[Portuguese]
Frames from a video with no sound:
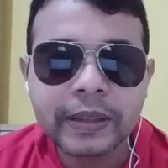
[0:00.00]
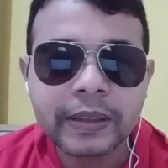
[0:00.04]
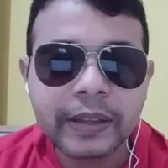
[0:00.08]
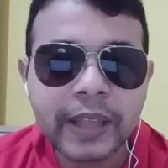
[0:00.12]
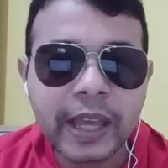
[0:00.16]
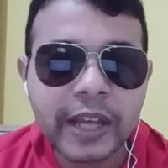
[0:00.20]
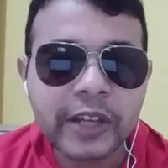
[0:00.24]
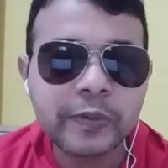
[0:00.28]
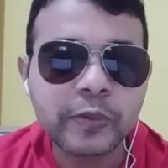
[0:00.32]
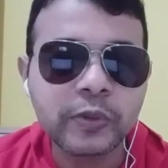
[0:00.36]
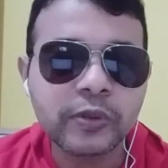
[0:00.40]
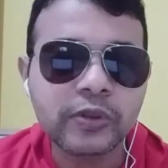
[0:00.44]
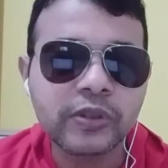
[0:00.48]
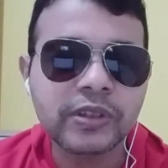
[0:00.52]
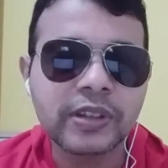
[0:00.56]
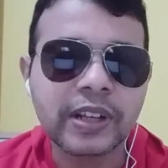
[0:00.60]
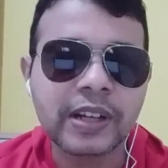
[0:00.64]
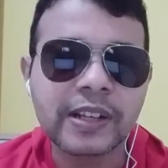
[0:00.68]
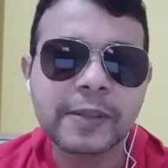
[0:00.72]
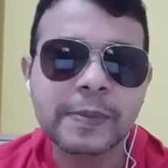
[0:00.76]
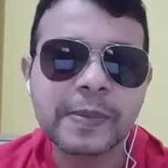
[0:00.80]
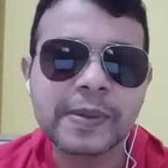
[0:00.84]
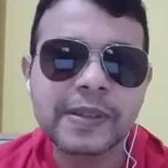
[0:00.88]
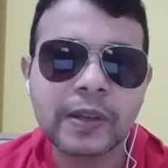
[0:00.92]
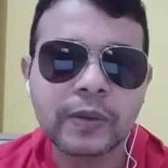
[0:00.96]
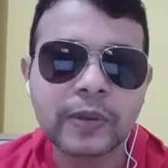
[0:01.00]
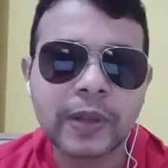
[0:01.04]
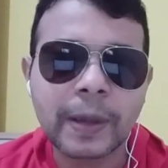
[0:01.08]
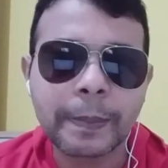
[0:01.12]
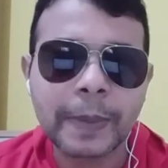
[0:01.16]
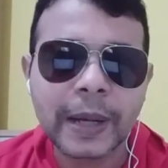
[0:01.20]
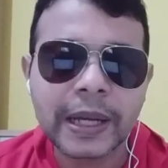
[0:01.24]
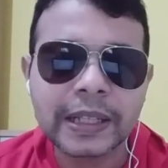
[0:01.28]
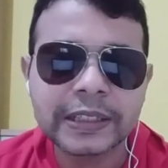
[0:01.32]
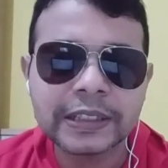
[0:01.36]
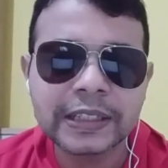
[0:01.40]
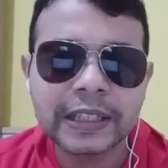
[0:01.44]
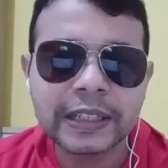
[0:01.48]
10 minutos de transmissão da
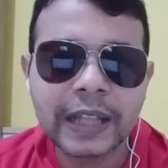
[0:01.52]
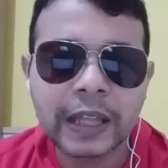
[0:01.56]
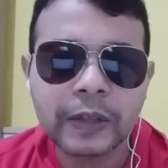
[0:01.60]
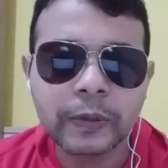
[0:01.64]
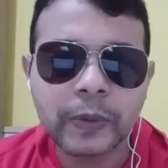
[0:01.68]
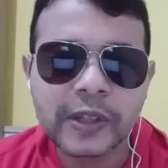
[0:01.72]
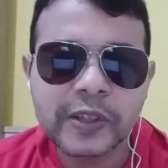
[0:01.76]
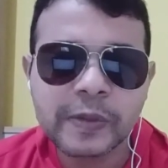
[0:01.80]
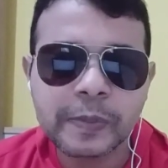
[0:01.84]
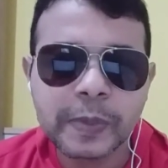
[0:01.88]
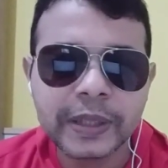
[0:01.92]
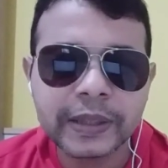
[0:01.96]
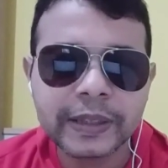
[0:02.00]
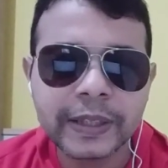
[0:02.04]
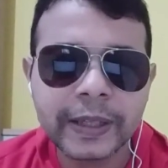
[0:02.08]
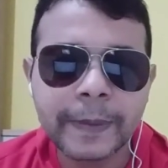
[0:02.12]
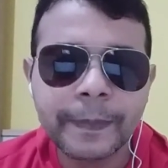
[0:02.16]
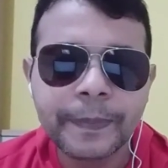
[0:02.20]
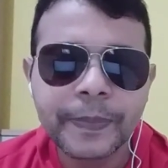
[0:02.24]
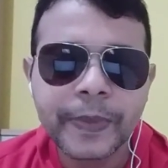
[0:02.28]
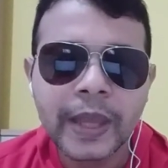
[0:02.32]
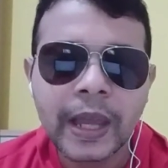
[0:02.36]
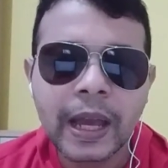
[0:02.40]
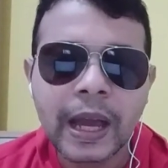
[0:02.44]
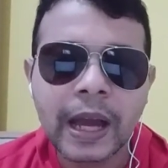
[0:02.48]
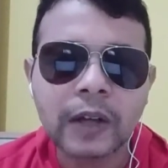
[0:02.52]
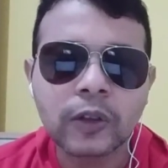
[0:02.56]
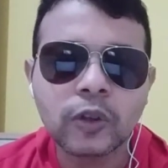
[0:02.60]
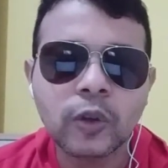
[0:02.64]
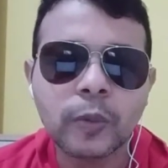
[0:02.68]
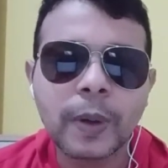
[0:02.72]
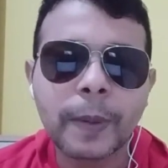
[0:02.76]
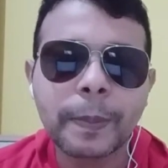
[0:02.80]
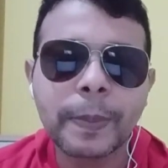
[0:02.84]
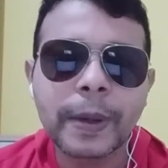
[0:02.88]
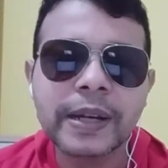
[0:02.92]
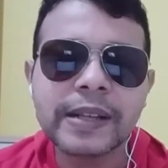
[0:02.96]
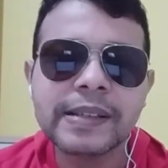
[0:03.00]
partida lá no SBT, a
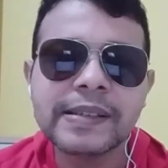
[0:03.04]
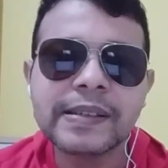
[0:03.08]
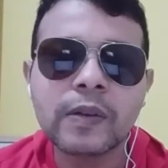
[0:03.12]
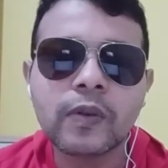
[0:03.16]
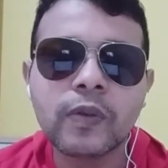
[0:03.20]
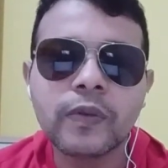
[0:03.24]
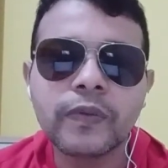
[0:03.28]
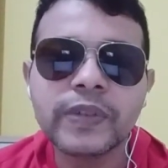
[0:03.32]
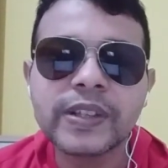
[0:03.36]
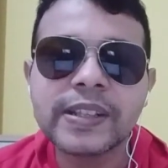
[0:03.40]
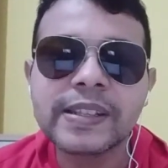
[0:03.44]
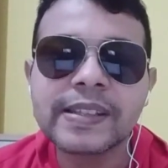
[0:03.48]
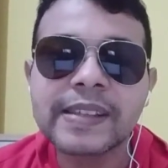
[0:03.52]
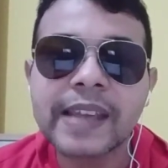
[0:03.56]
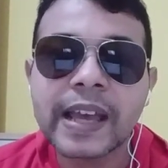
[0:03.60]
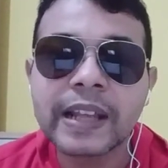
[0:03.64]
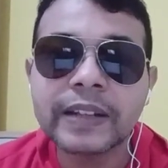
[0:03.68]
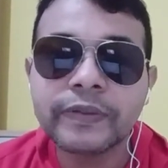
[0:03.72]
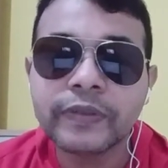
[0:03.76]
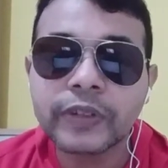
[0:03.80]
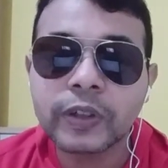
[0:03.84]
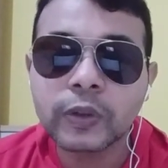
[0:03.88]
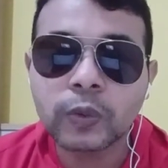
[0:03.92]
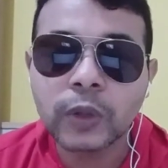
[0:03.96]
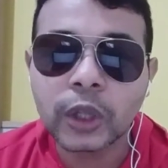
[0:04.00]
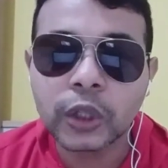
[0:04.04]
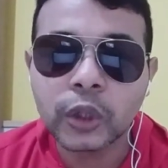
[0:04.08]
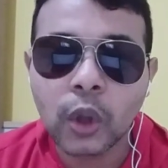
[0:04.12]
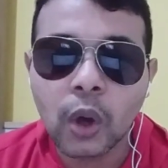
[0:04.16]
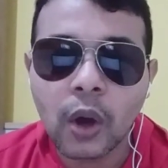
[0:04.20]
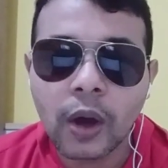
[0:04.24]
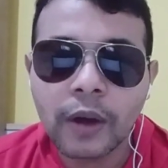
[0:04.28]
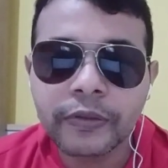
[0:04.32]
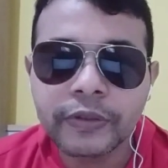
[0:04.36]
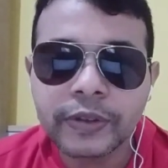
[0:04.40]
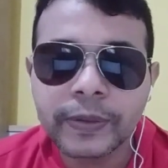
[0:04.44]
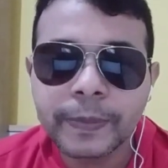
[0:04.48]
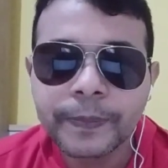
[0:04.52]
Globo aparecia com
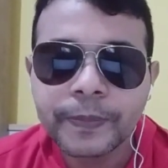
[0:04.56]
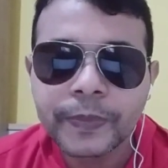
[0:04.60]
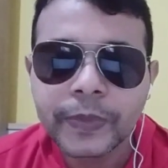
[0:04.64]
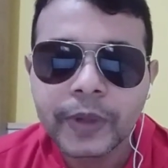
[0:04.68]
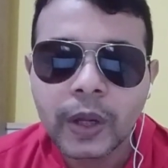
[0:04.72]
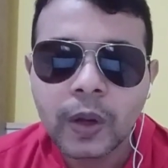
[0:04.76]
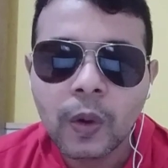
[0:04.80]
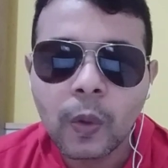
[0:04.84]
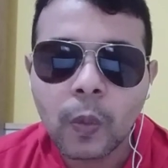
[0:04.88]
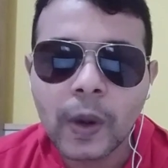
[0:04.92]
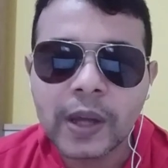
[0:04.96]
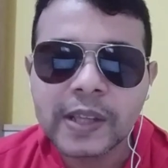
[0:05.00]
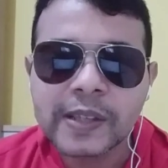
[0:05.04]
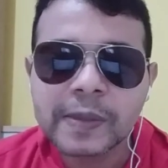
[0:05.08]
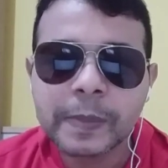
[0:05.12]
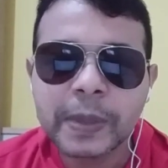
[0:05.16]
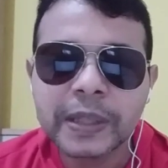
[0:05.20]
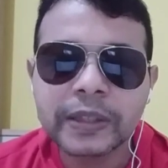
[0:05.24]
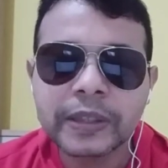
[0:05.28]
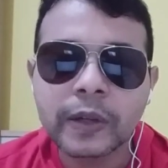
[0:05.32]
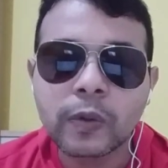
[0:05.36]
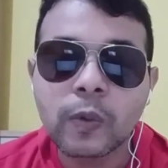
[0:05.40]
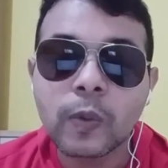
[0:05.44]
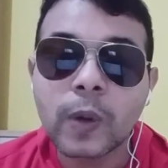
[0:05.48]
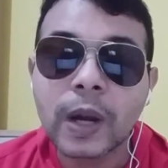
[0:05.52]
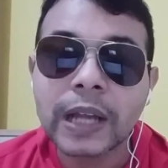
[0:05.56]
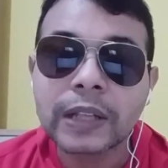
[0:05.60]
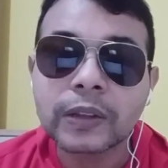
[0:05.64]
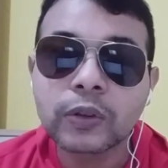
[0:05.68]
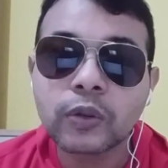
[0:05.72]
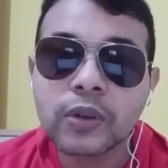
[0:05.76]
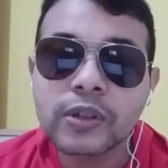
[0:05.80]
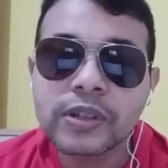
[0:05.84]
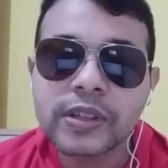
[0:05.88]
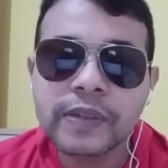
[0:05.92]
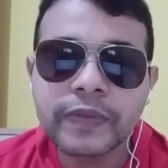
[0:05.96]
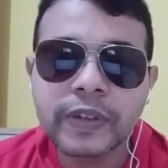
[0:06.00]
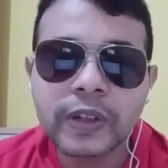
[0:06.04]
27,9, o SBT com
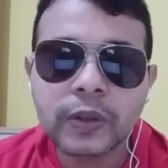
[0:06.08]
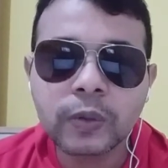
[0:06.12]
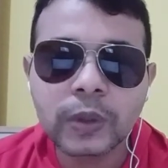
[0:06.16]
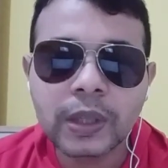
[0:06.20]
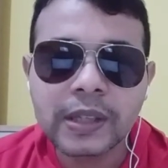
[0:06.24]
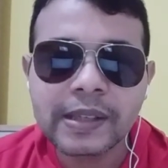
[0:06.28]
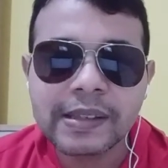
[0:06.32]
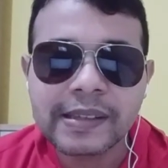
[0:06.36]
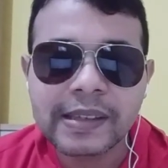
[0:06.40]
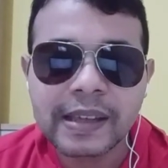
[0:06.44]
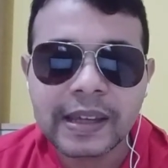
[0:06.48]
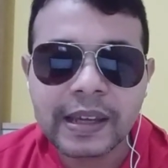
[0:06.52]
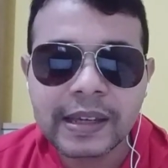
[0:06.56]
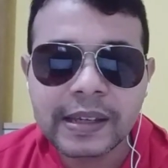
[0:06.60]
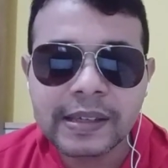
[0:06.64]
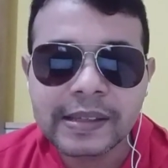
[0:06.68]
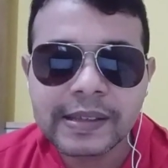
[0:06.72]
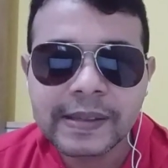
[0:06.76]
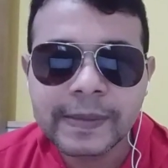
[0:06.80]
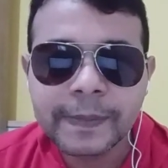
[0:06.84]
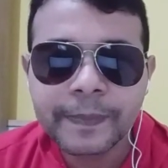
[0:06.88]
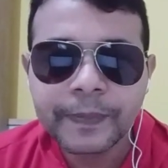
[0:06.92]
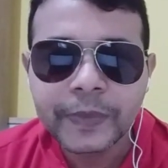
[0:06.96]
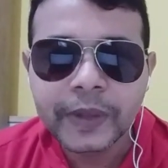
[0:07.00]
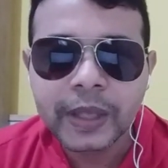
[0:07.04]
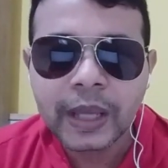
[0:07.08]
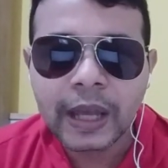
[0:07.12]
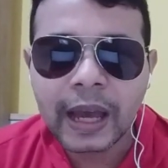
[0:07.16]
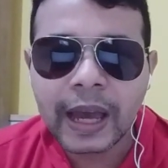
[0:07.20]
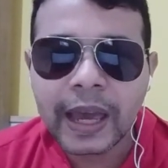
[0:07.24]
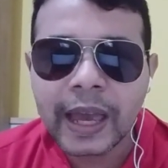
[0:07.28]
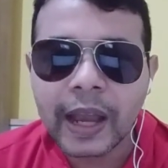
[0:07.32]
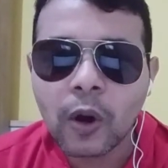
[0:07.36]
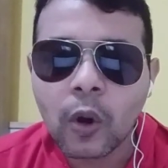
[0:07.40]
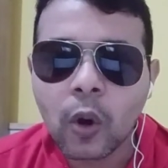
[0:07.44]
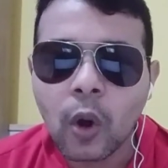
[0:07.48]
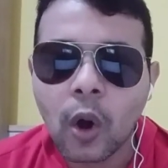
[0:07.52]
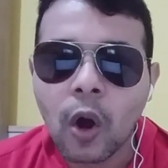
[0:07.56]
14,6, a
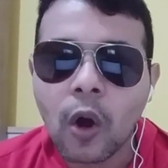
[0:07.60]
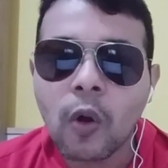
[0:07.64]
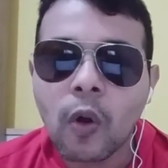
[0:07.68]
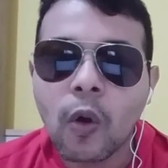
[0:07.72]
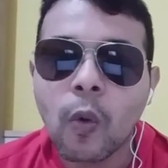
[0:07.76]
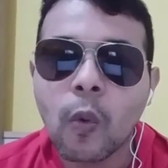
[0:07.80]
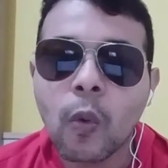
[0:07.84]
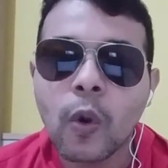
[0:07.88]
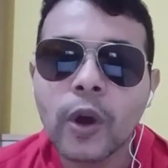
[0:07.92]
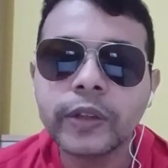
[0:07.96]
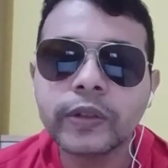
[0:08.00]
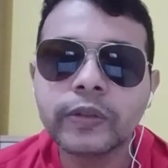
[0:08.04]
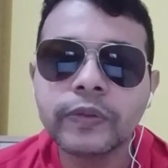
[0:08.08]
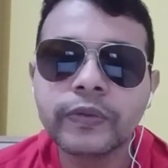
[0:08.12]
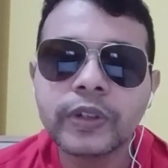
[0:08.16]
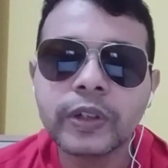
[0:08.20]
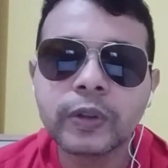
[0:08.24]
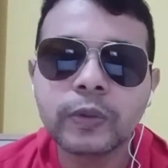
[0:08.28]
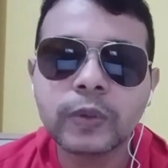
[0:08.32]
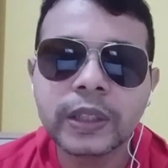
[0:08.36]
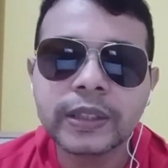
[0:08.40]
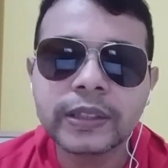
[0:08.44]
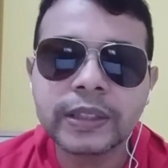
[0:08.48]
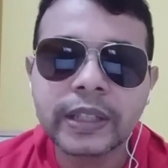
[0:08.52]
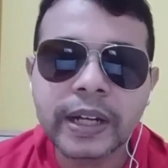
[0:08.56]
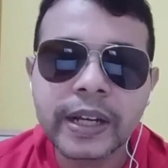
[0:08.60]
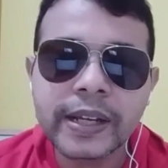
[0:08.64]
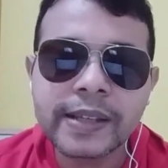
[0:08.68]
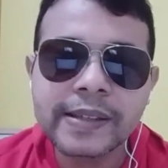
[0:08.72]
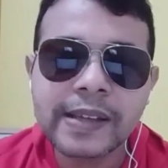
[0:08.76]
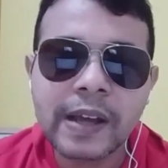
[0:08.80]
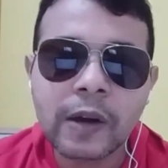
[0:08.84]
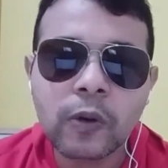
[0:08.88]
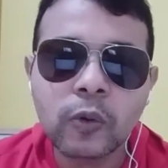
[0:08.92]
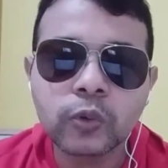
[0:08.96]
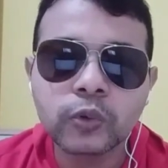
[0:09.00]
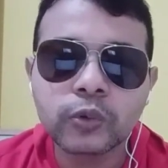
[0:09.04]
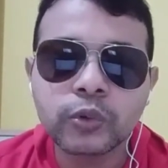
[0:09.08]
Record com
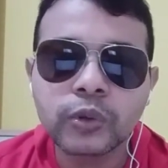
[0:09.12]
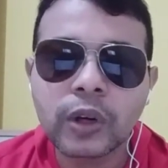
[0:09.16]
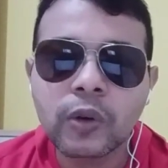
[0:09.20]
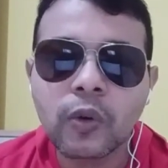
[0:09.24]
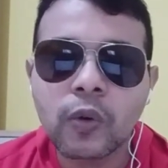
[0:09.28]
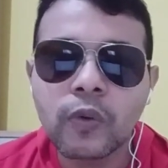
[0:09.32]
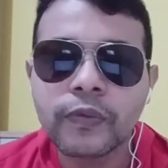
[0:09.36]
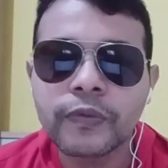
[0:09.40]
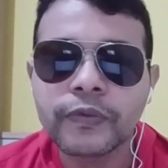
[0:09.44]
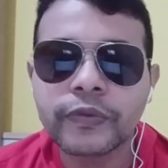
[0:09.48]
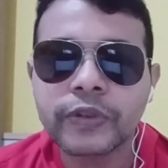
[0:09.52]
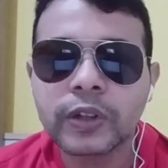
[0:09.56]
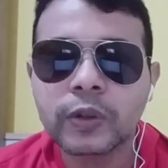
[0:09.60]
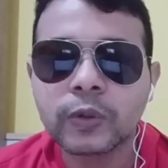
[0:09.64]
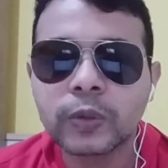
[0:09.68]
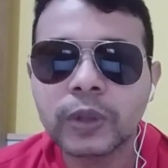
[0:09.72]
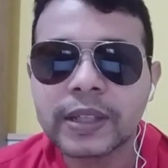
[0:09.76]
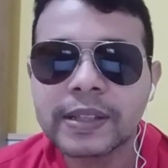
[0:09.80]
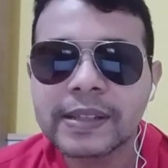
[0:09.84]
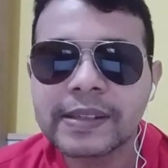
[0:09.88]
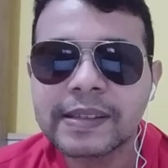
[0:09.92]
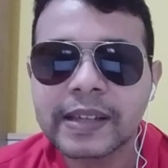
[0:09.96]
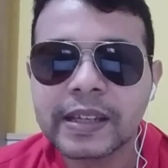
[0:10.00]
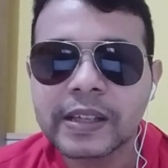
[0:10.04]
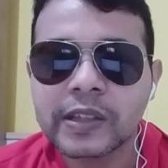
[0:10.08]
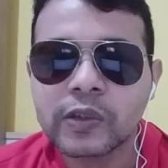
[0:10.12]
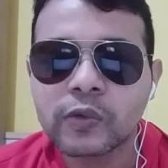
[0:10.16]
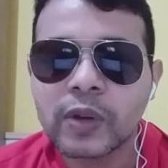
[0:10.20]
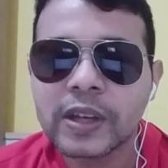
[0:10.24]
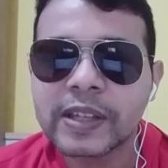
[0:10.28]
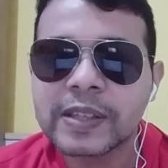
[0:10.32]
8,3 e a Cultura com 1,6.